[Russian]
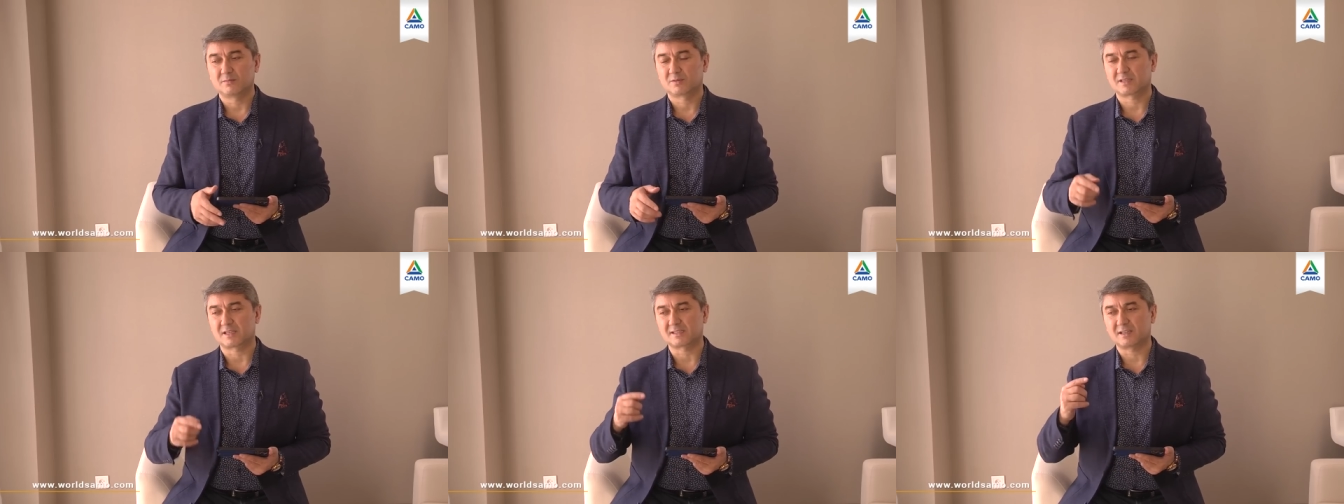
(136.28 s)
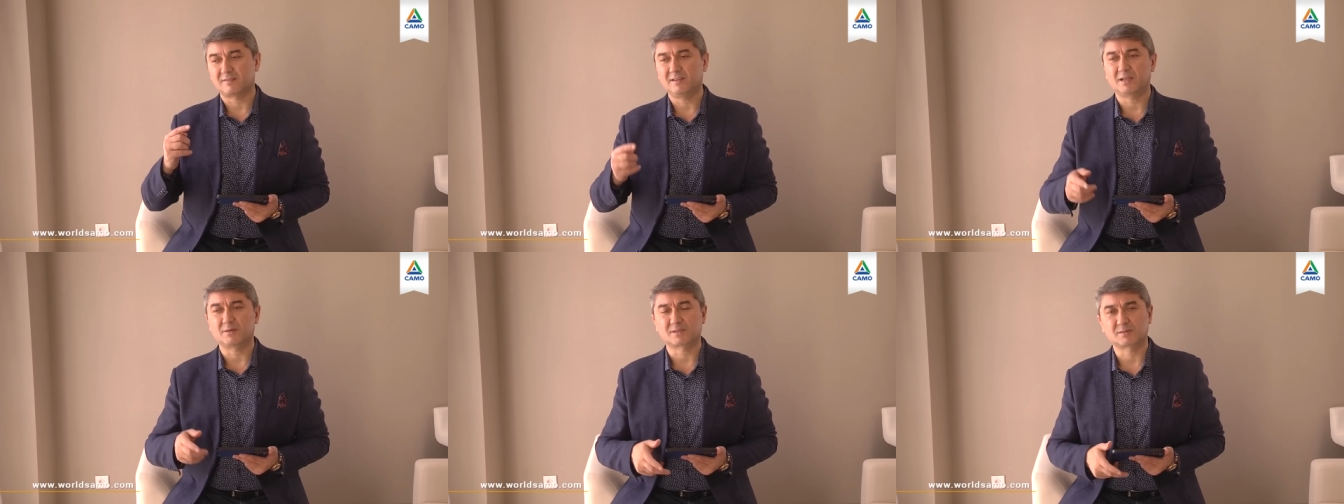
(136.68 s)

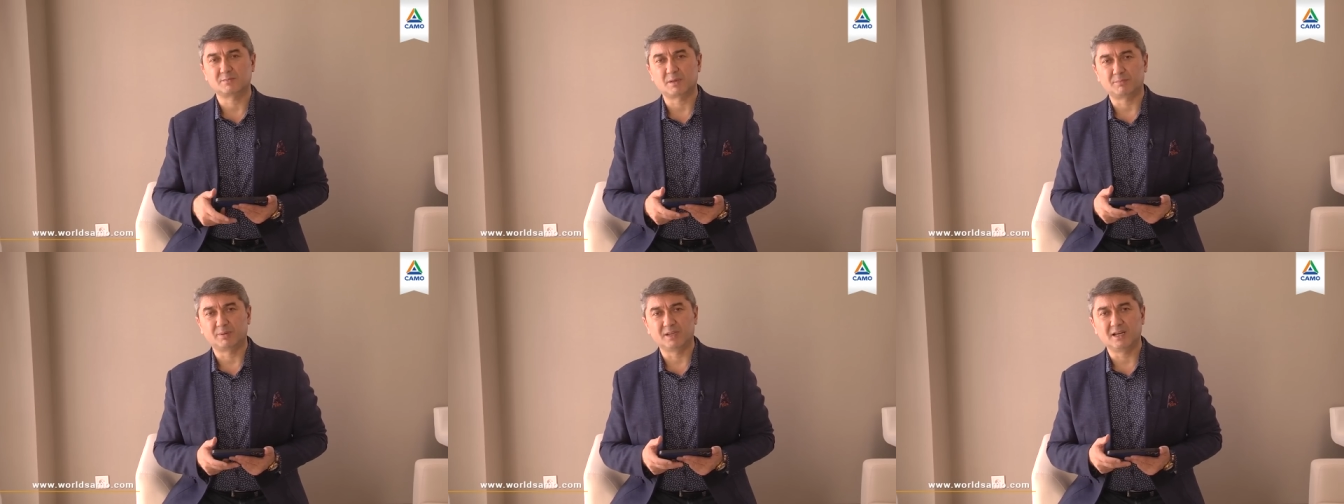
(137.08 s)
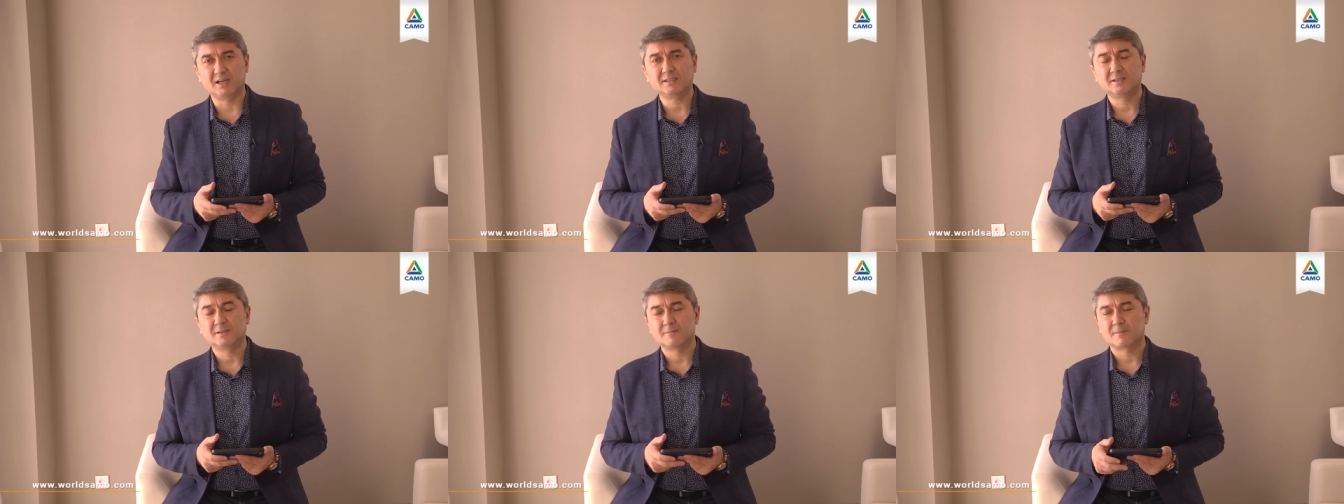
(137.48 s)
Составляю себе
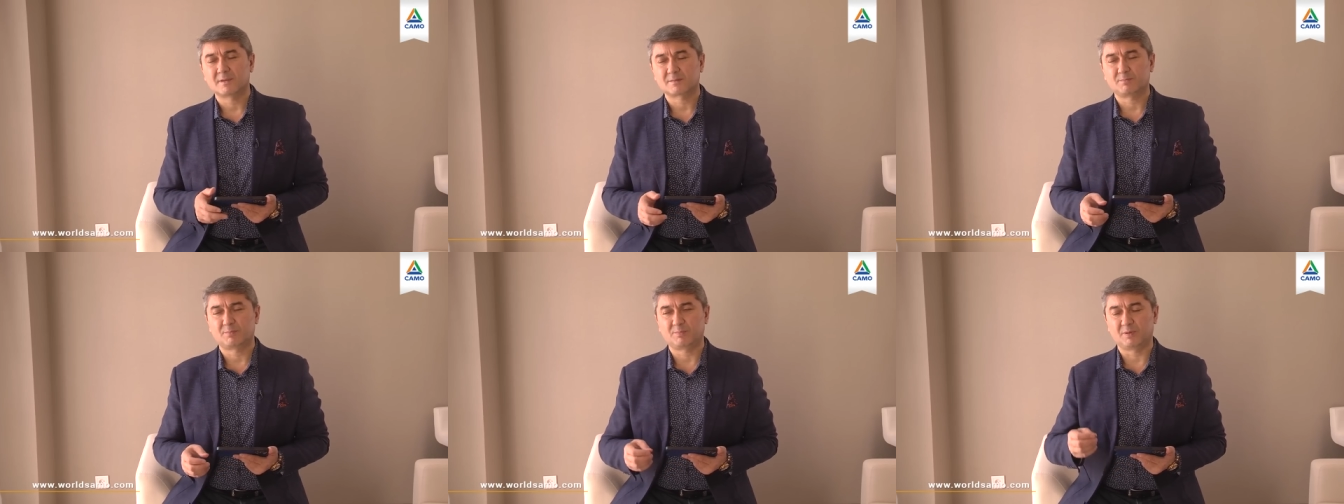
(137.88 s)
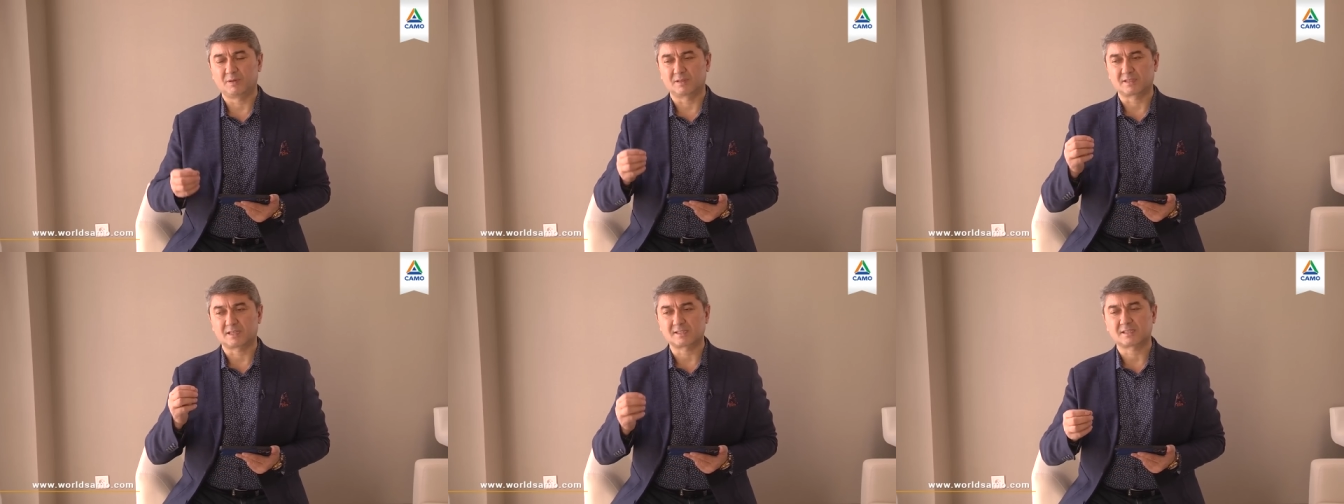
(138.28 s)
план –
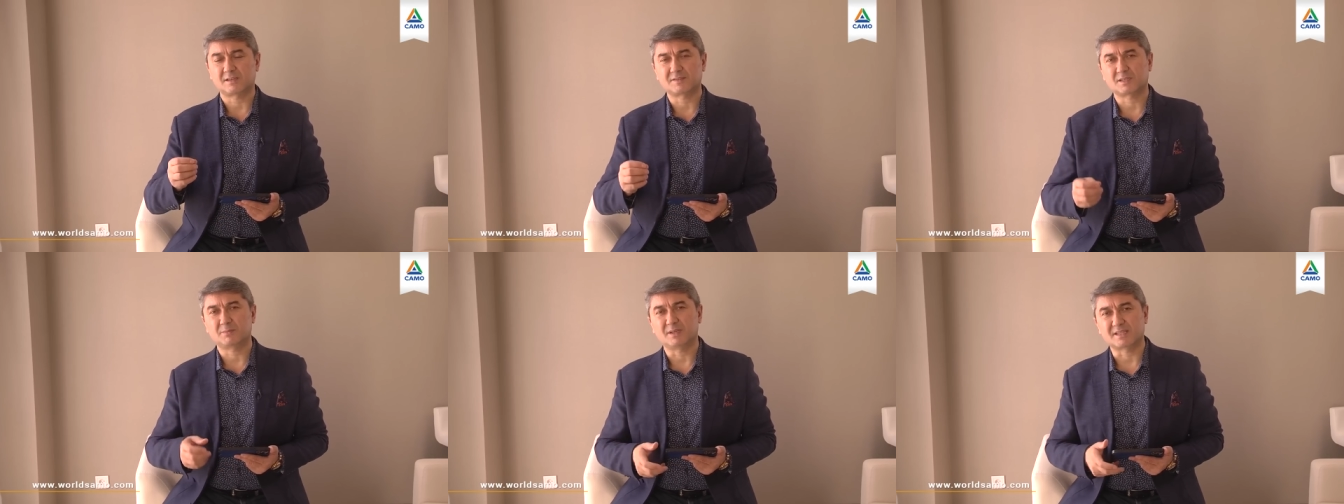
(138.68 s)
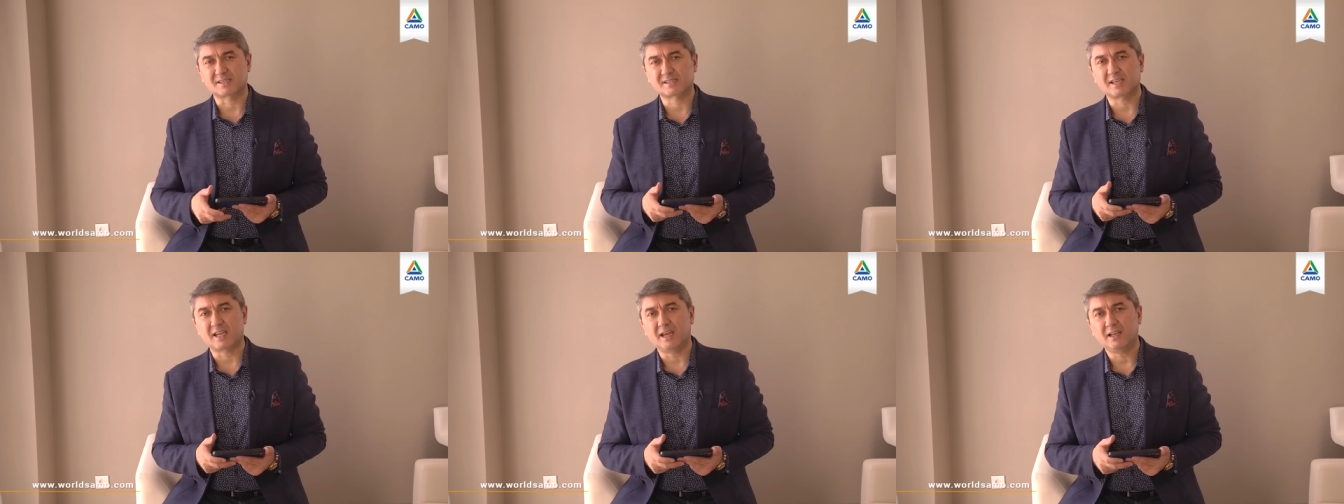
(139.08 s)
Составь себе
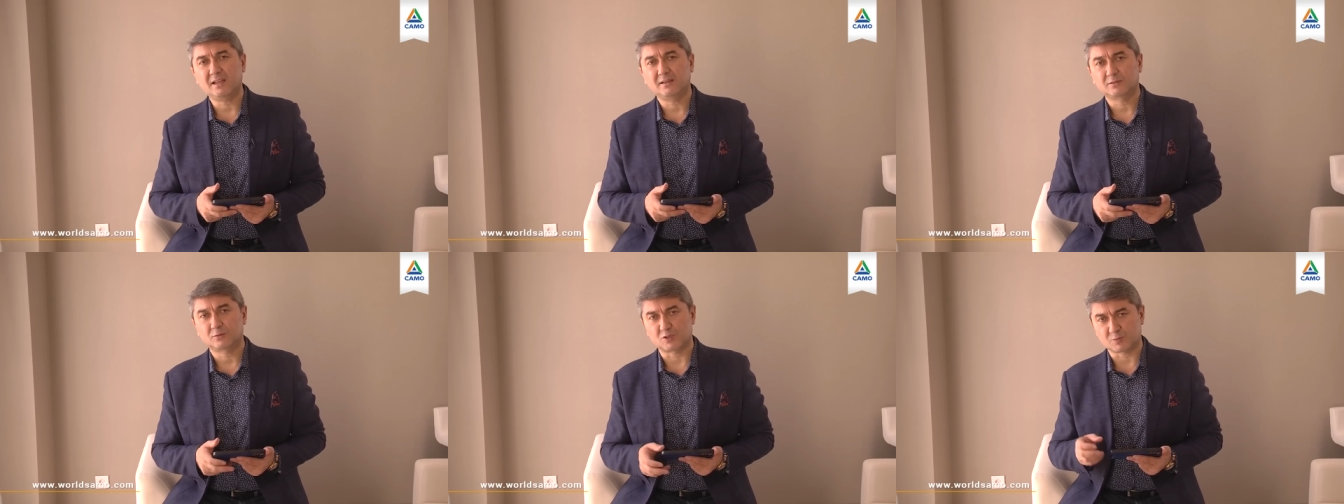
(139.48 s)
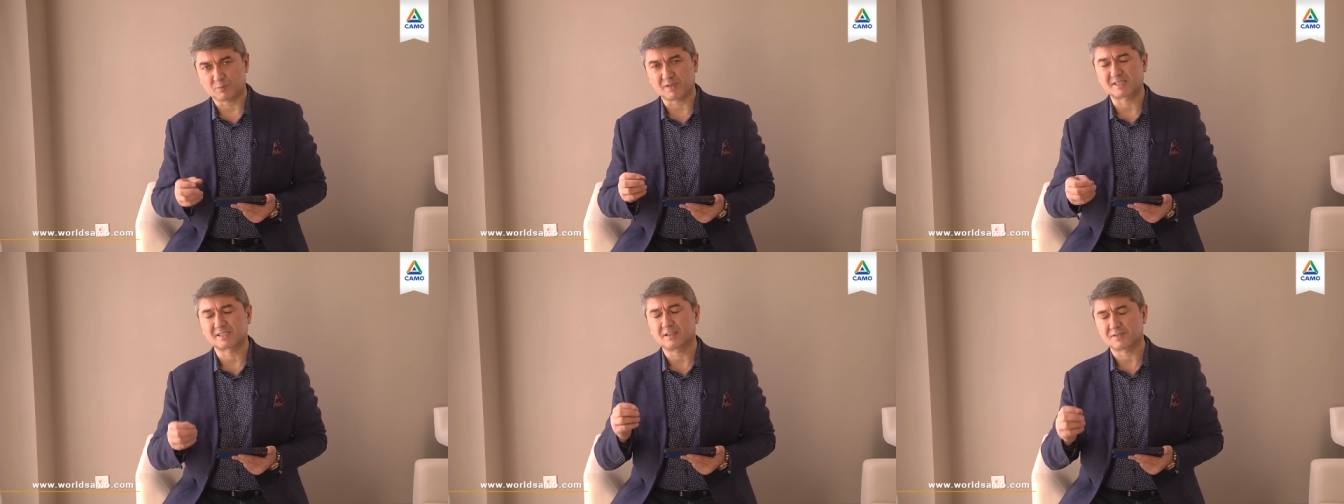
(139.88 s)
цель, то есть
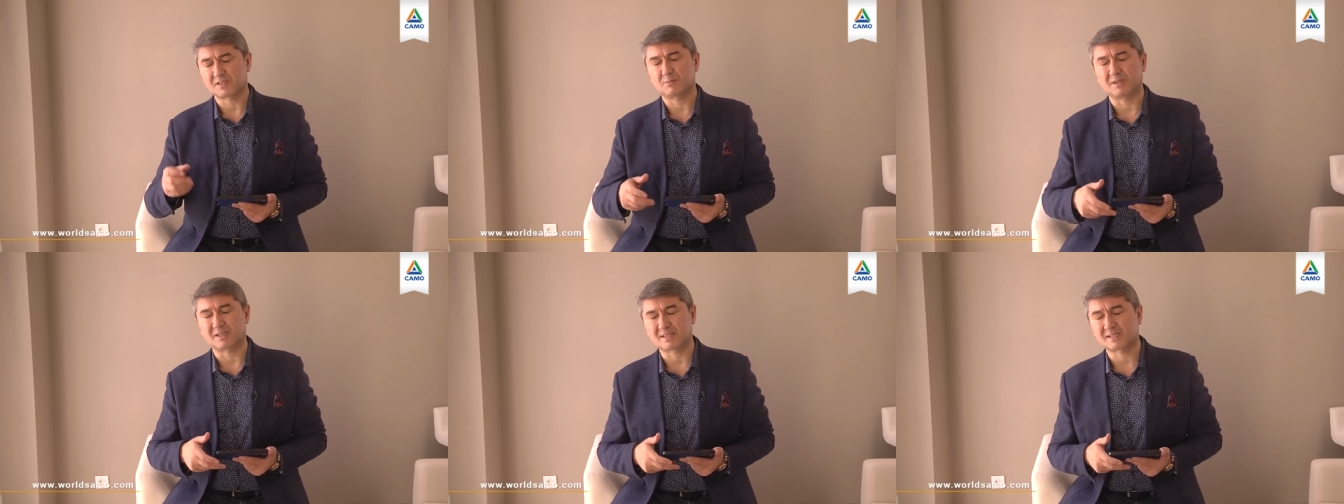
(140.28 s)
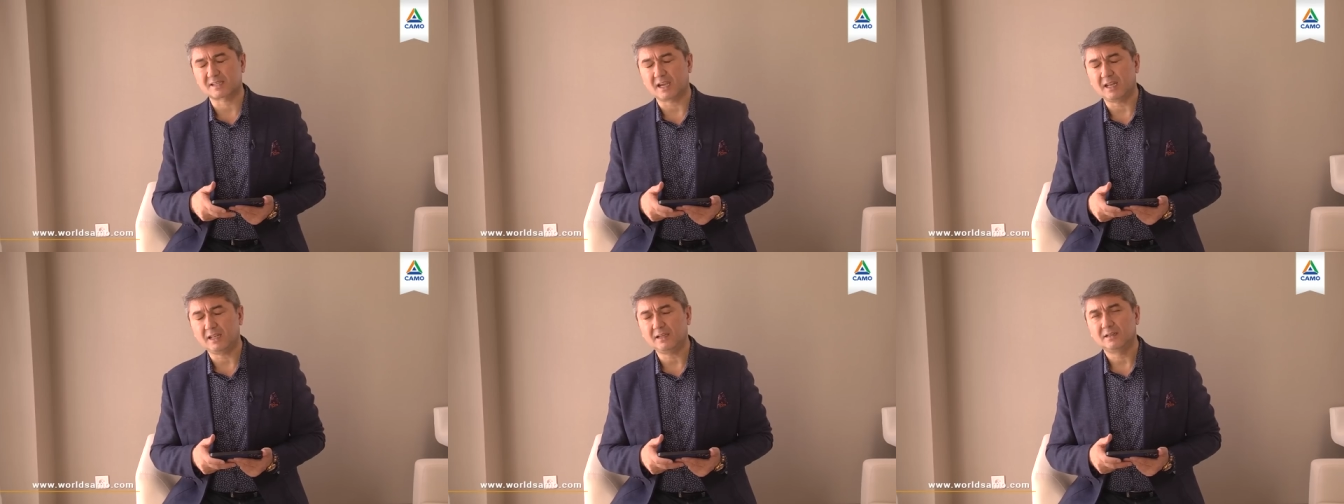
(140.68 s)
поставь себе
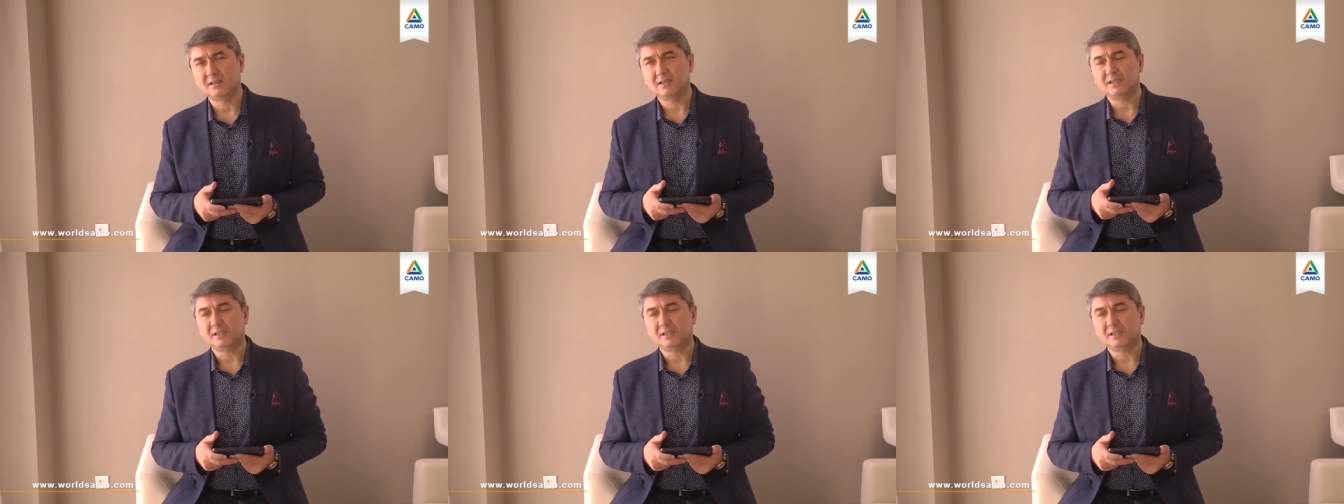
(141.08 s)
цель,